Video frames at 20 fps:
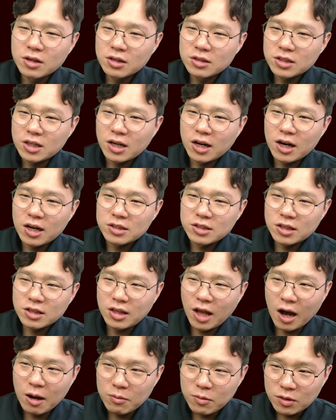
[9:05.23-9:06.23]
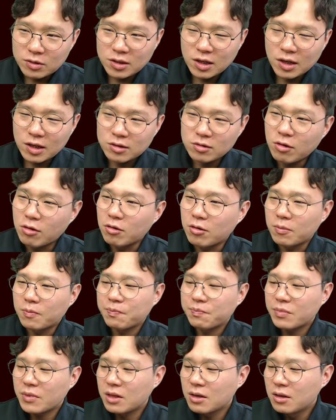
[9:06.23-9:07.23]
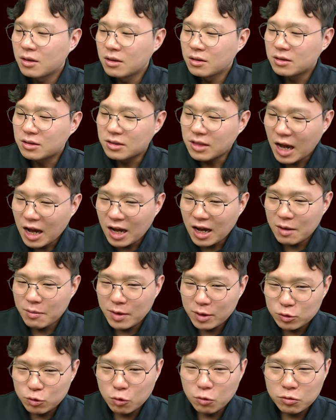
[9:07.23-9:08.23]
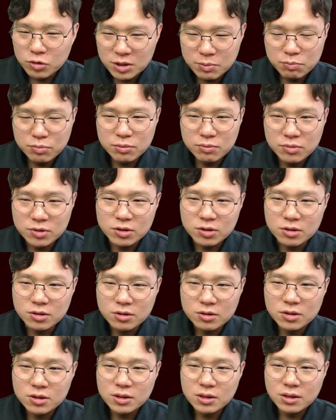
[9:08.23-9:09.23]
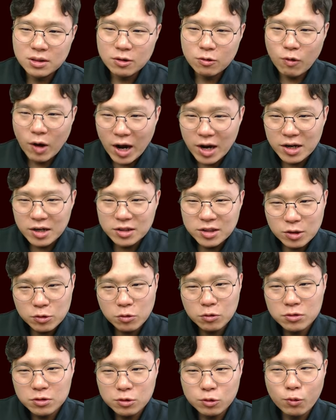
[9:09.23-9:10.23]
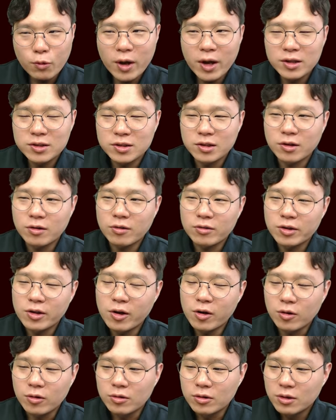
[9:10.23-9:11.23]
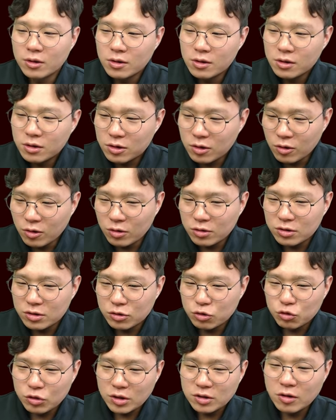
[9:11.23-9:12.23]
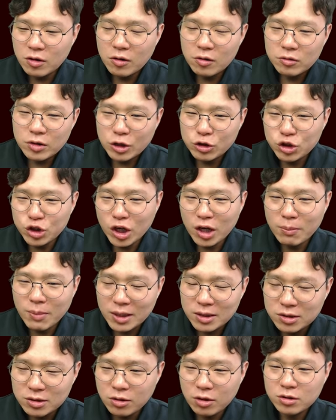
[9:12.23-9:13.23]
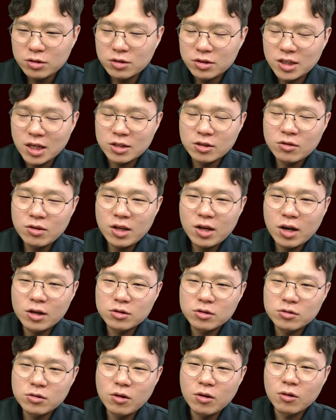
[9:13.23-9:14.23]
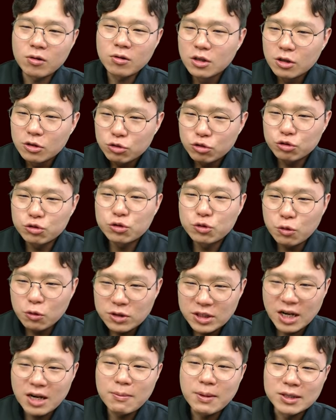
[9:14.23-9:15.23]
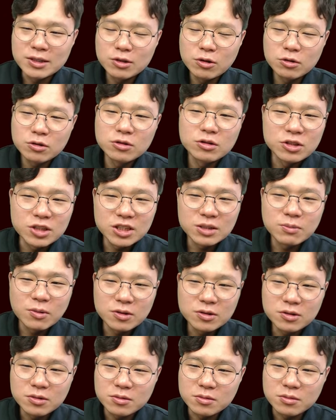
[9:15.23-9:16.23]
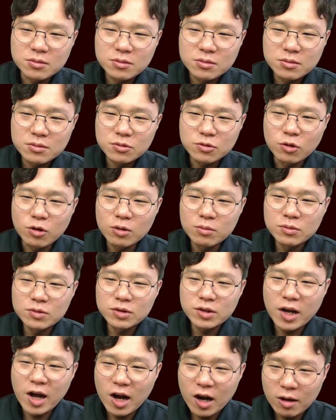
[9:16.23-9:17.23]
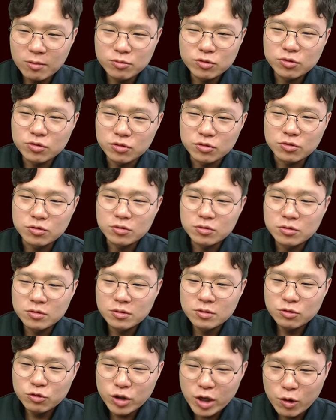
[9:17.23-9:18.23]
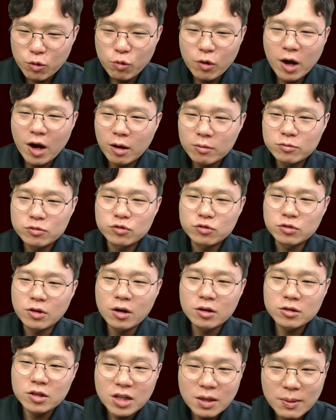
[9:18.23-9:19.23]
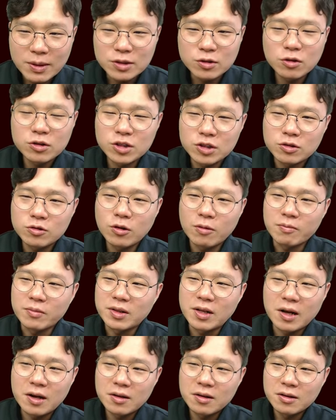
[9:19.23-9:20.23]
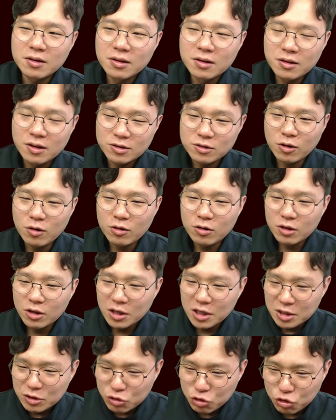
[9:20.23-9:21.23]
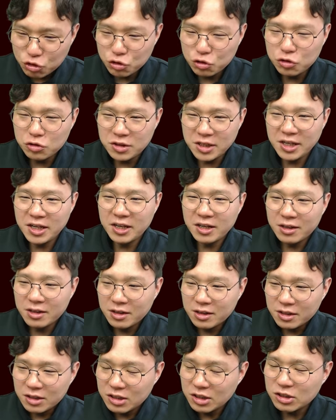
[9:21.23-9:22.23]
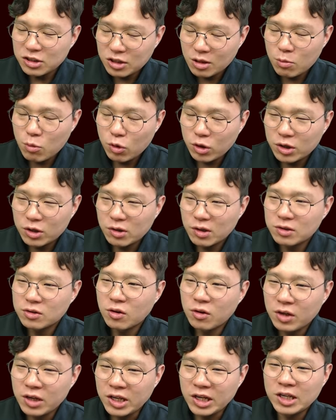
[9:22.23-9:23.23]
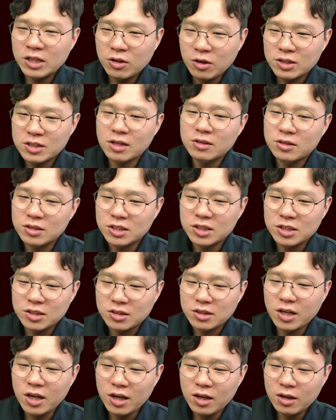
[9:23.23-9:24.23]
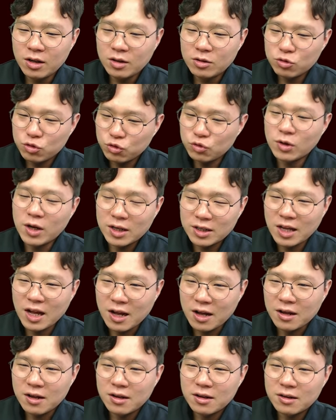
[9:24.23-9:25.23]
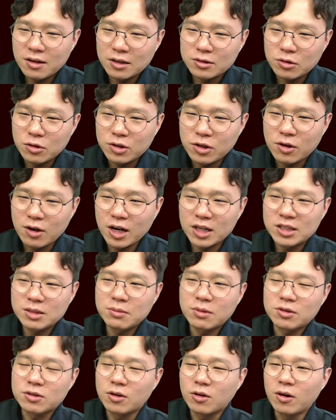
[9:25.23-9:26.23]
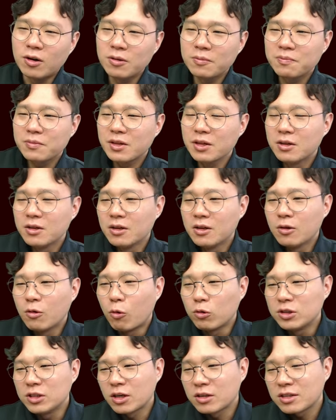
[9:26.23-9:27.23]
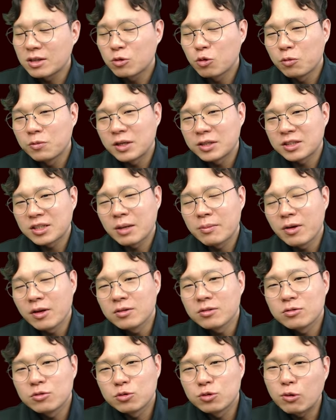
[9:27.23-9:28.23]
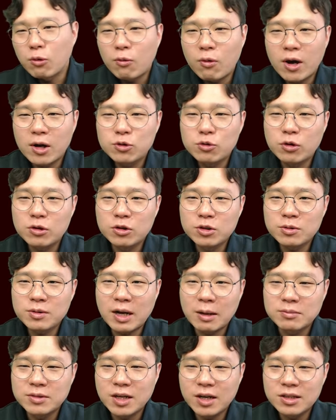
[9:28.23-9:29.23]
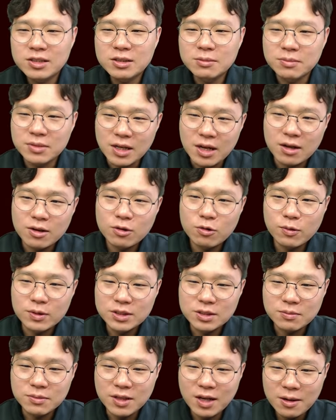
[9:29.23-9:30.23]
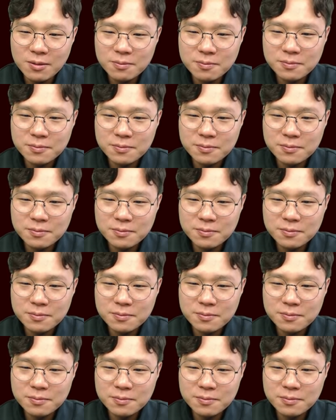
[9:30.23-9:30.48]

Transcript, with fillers: 제가 이제 다음 영상에서 그 항암에 좋은 식품들, 과일, 채소들 소개해 드릴 건데요. 그런 것들 중에서 내 취향에 맞는 것들 잘 선택하셔서 주스로 잘 만들어서 드시면은 여러분들의 항암 주스, 최고의 항암 주스가 그렇게 만들어지는 겁니다. 그래서 꾸준히 1.5리터에서 2리터 이상 드시는 게 중요하다라는 거 기억하시면서 오늘 영상이 도움되셨다면 구독과 좋아요 좀 감사하겠습니다. 고맙습니다.